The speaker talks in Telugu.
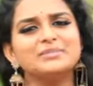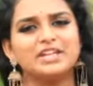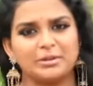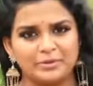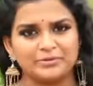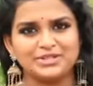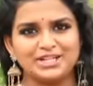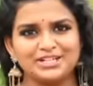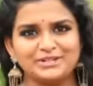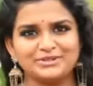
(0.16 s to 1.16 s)
నిజమైన
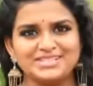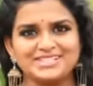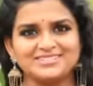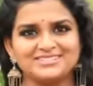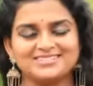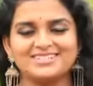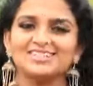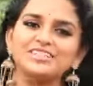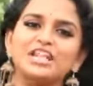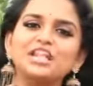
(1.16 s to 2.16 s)
అభివృద్ధి అంటే ఏంటో
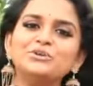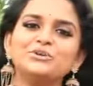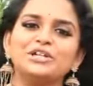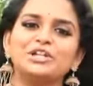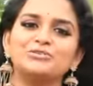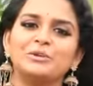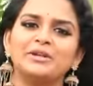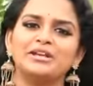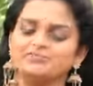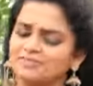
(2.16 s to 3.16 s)
తెలుసా నెల్లూరు
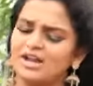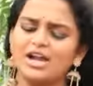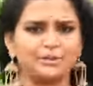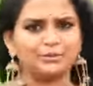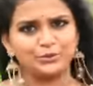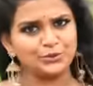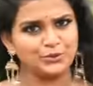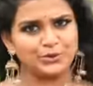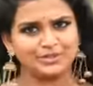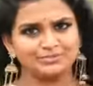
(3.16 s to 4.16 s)
నలువైపులా అంటే
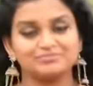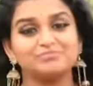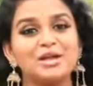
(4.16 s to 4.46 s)
ముతుకూరు రోడ్డు